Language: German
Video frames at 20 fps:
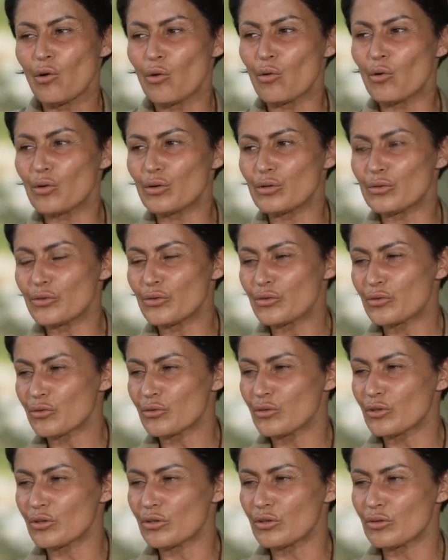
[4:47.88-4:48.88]

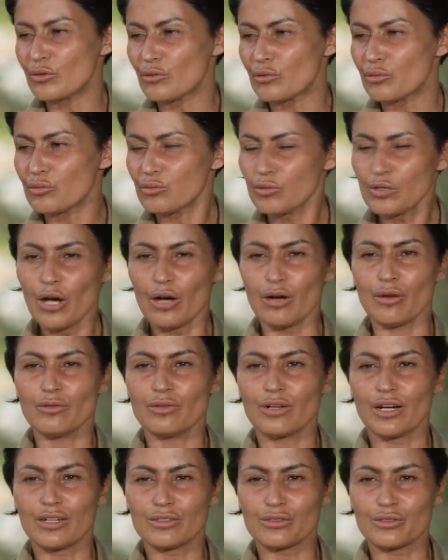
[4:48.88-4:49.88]
Und äh, ja,
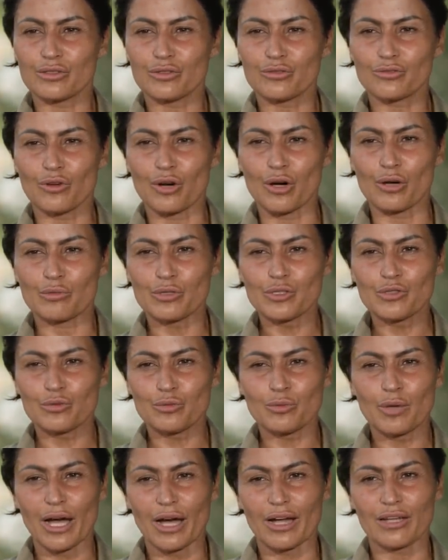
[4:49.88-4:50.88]
also ich freue mich
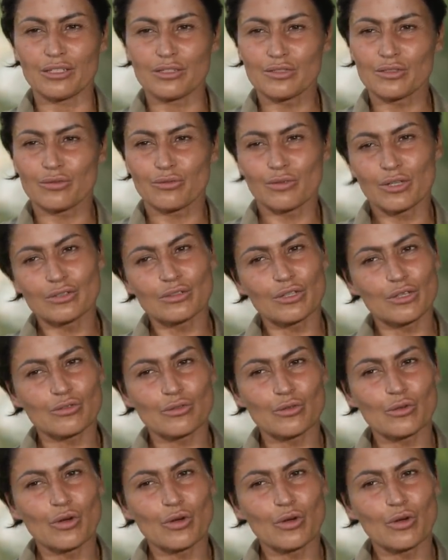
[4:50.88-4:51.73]
über alles, was da so